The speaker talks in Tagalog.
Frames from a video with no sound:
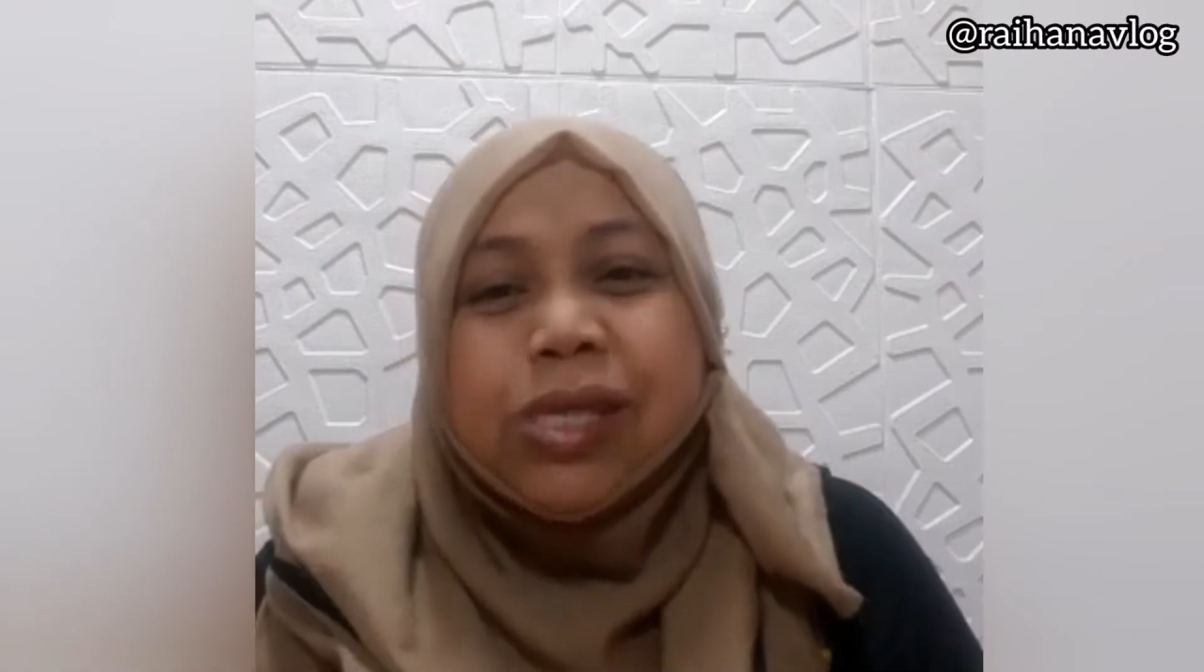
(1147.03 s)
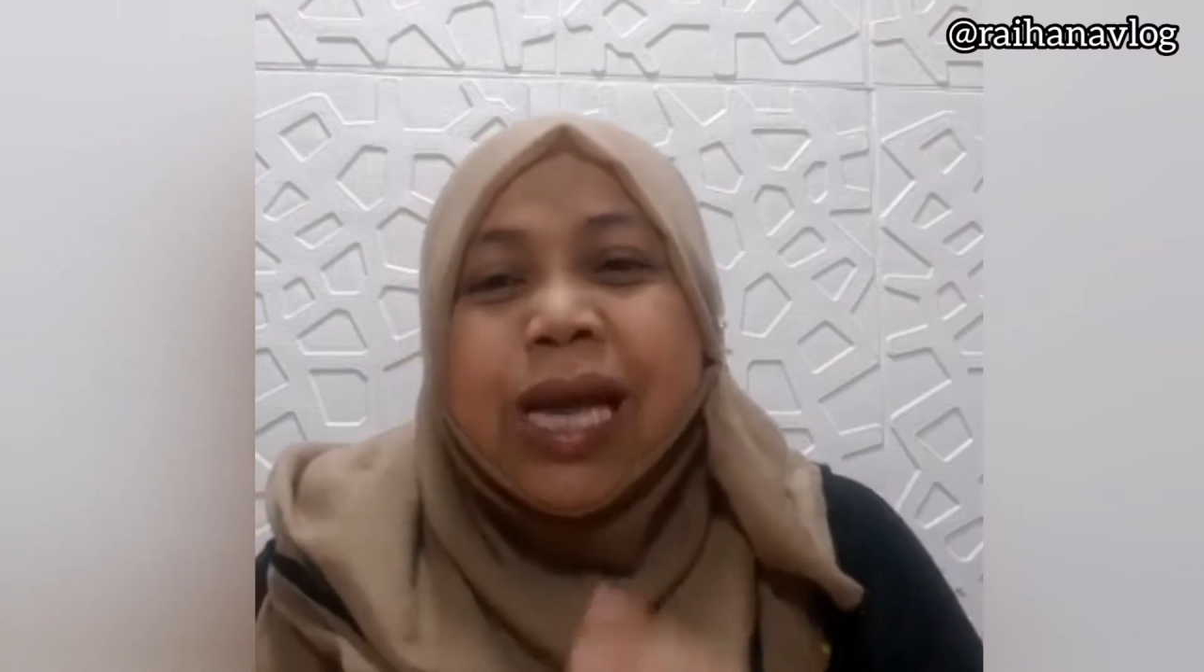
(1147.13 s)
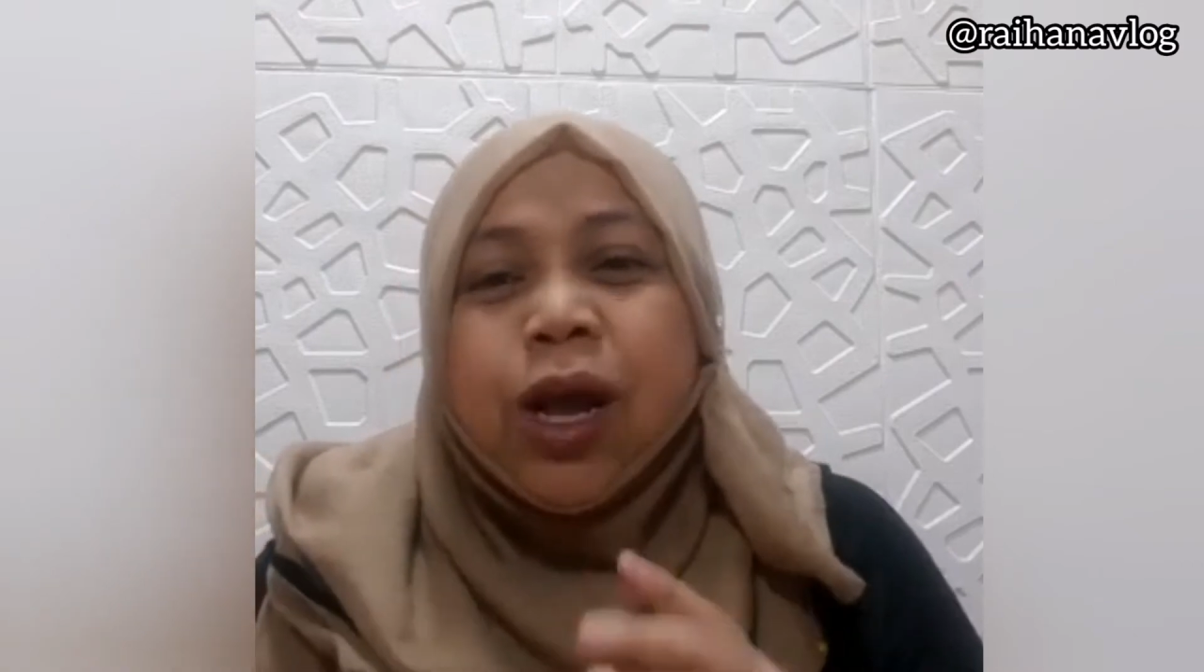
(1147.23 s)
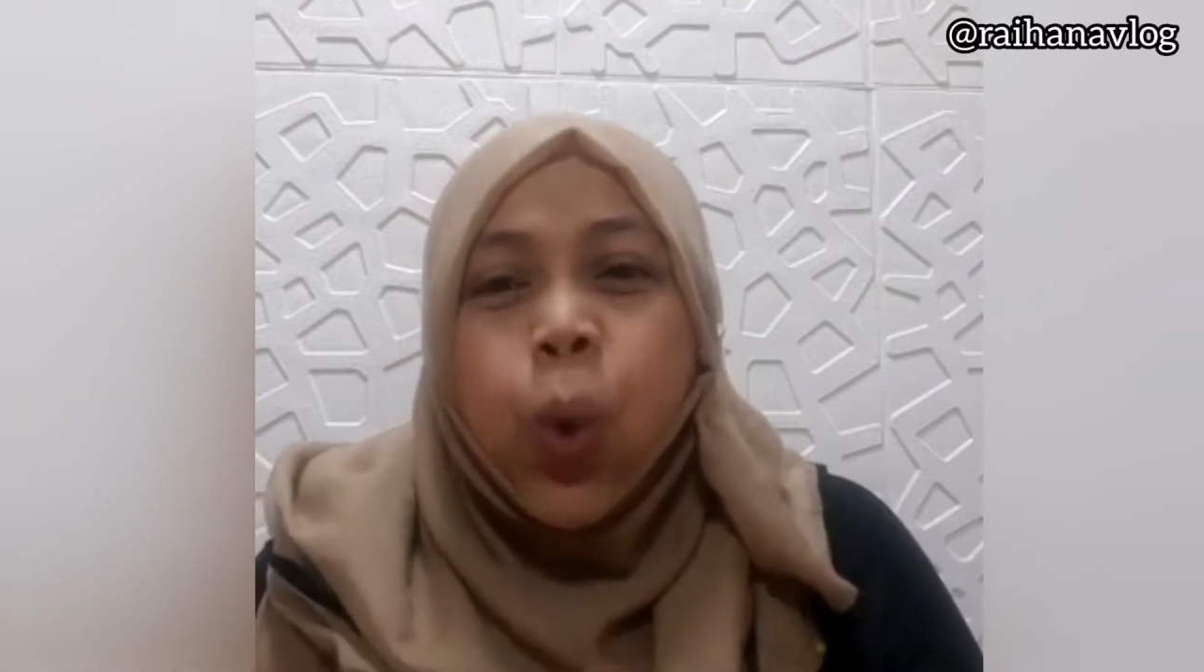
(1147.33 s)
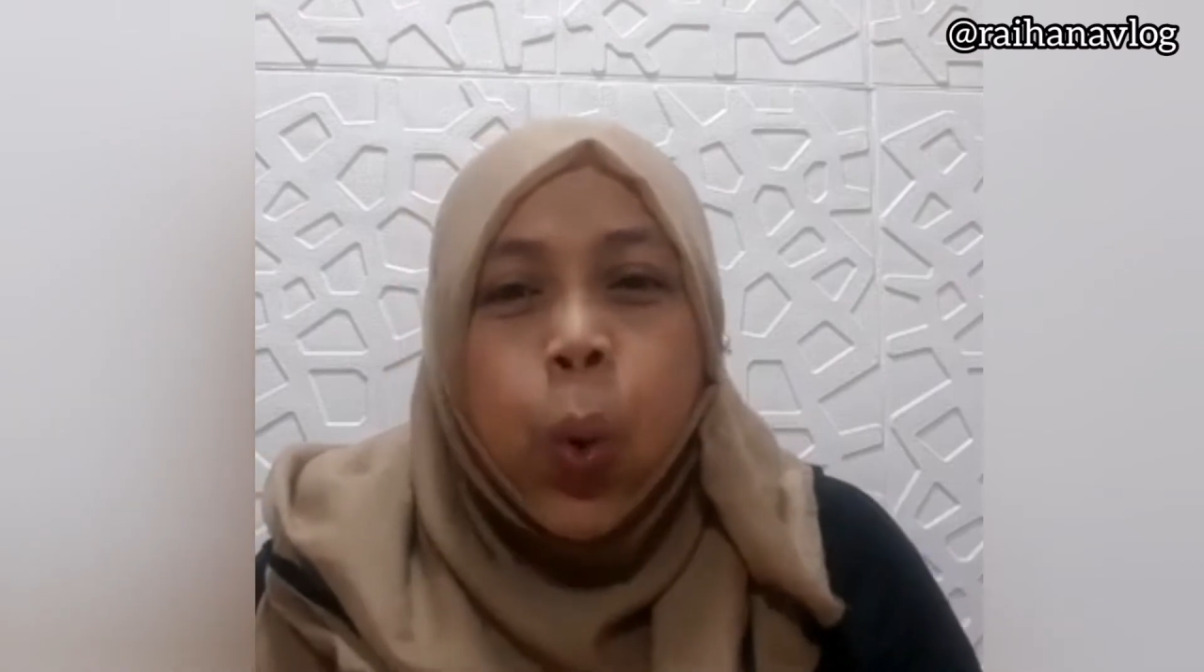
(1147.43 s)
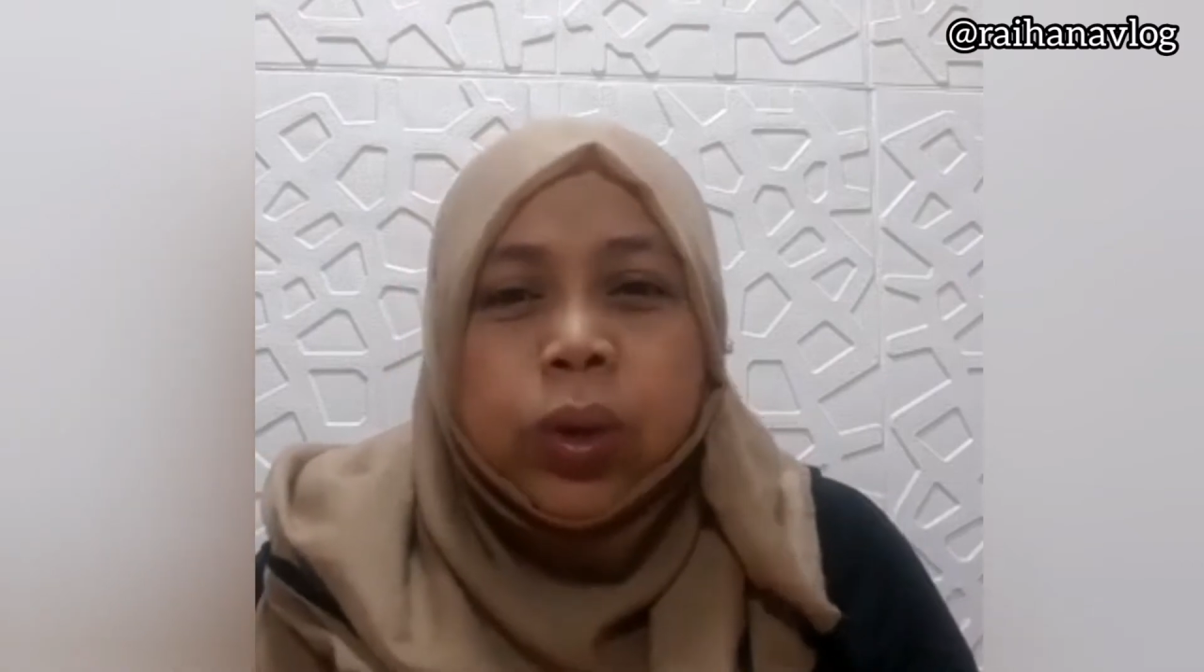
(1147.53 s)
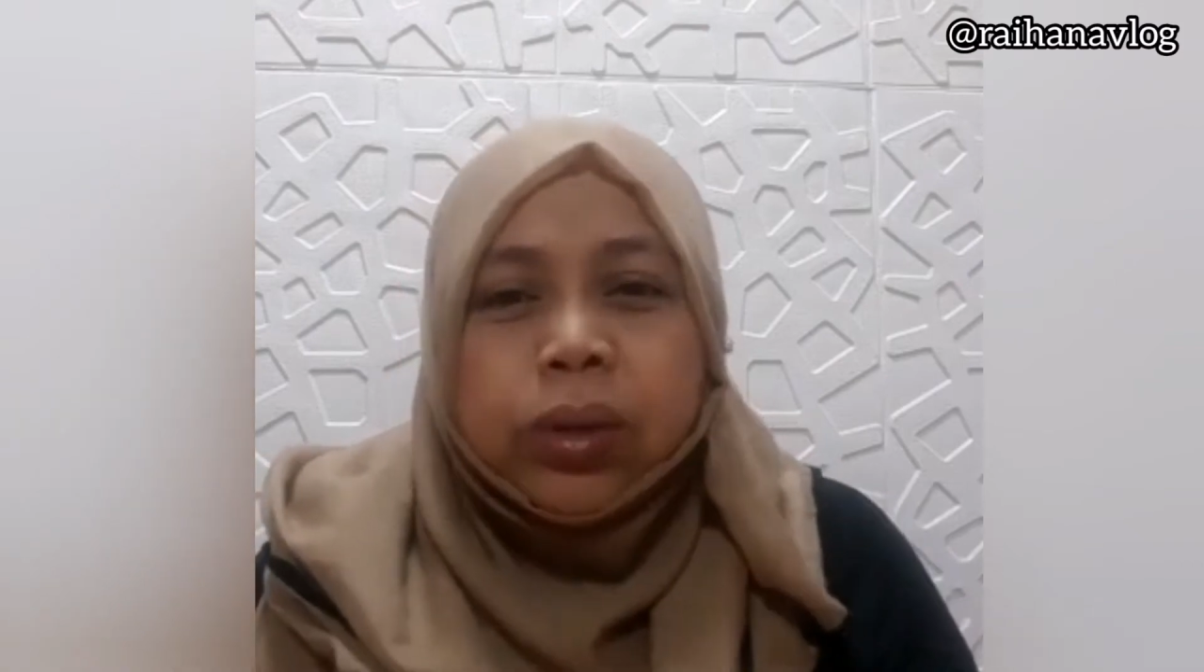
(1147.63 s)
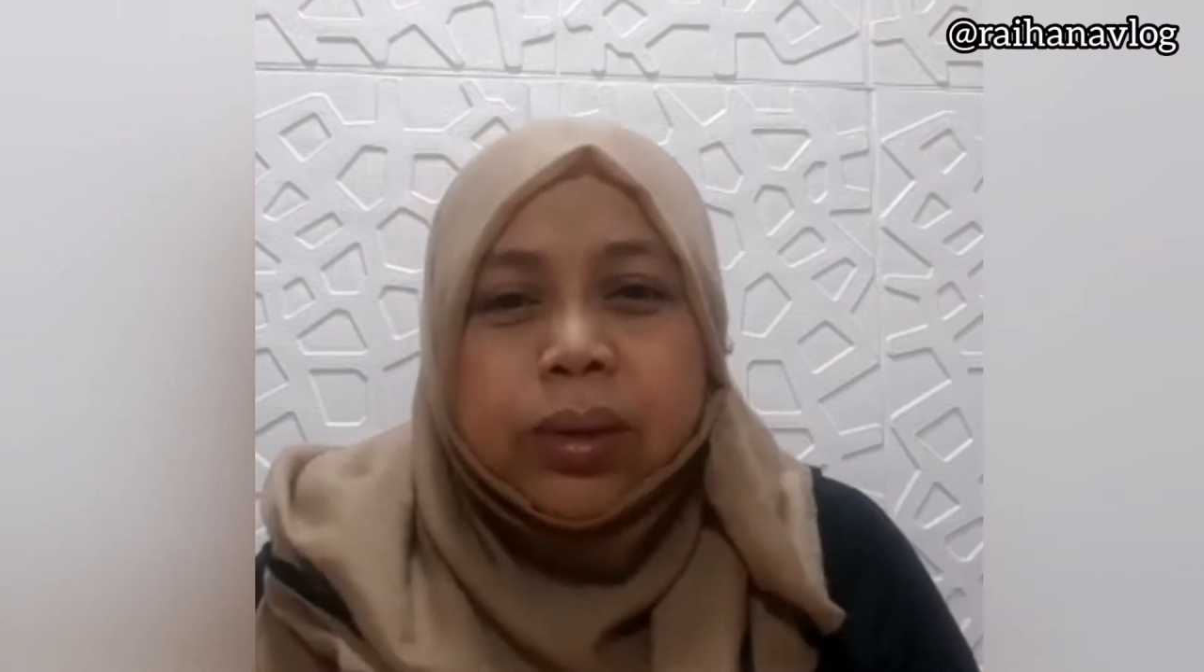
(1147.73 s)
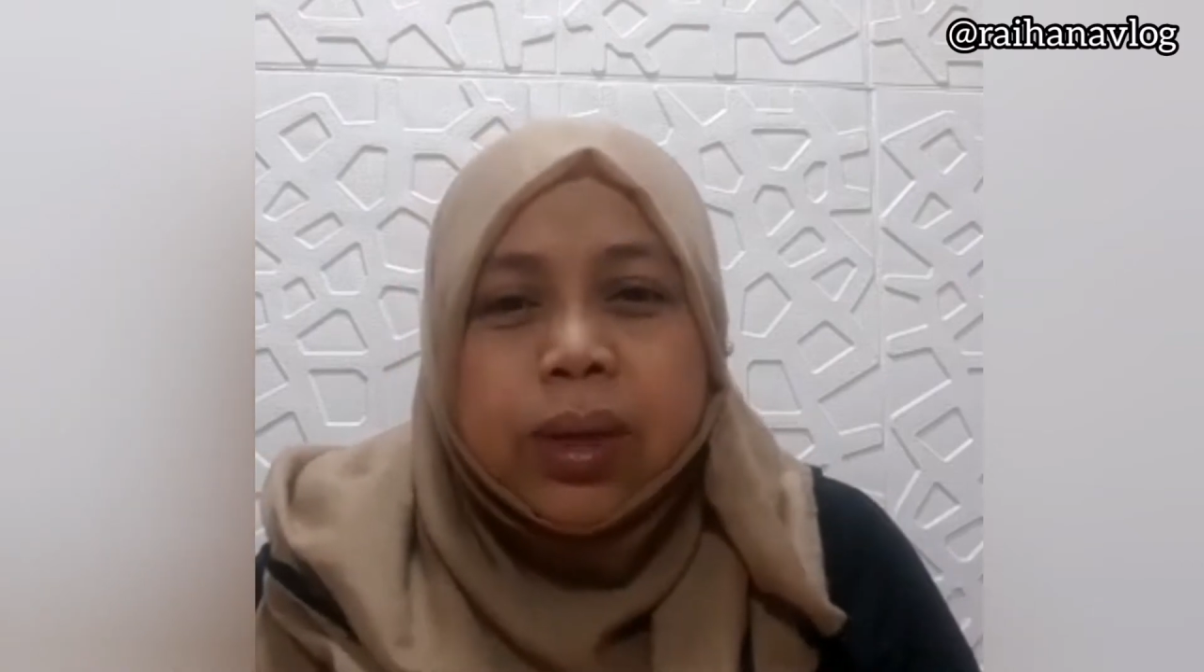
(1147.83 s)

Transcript: than a gold.